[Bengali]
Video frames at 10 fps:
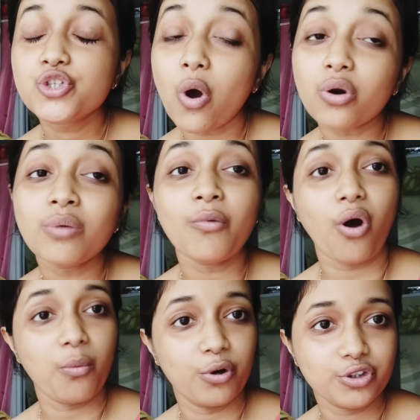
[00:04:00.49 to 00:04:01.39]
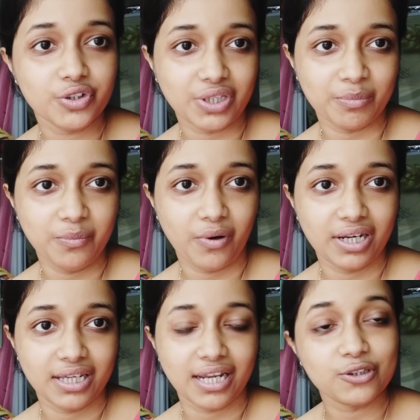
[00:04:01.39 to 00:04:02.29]
চরম অভদ্রতা আমি
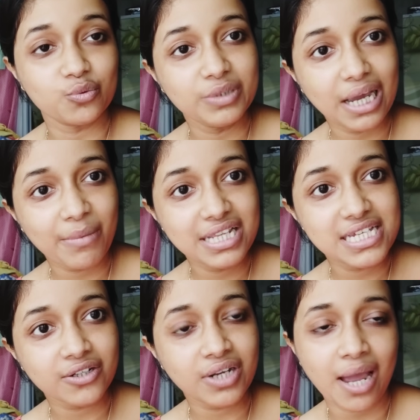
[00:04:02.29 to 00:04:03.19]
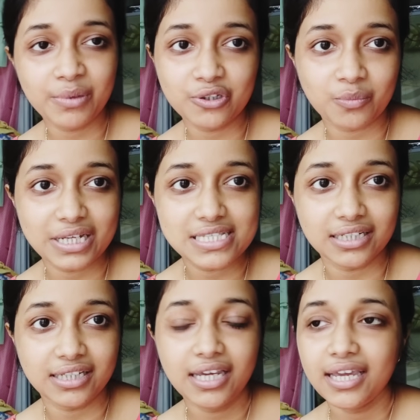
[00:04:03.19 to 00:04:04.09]
বলে না তুমি আমায় চেনো না আমি তোমায়
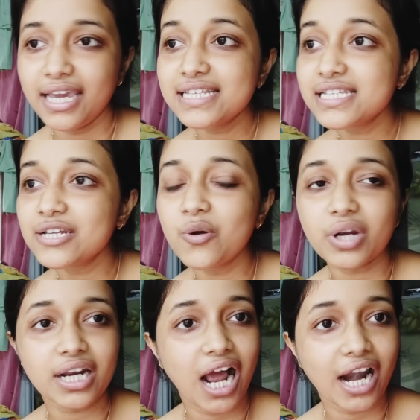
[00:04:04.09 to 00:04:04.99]
চিনি এই যে যে লোকের